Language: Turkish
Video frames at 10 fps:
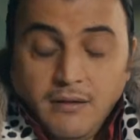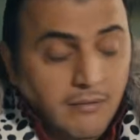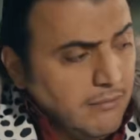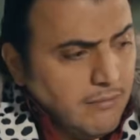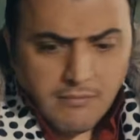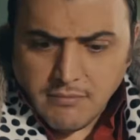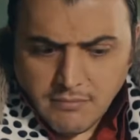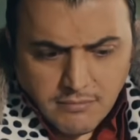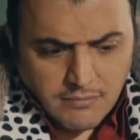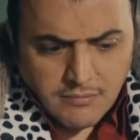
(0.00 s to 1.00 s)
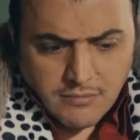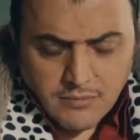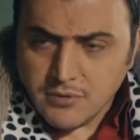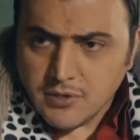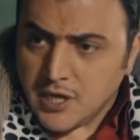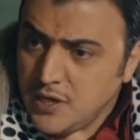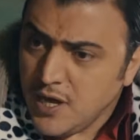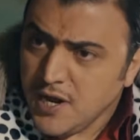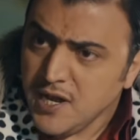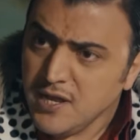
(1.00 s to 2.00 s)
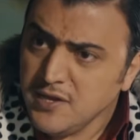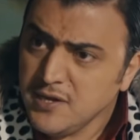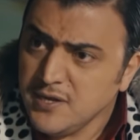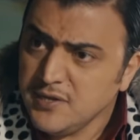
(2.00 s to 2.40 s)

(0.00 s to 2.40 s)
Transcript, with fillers: Ha? Sen nereye geldin ya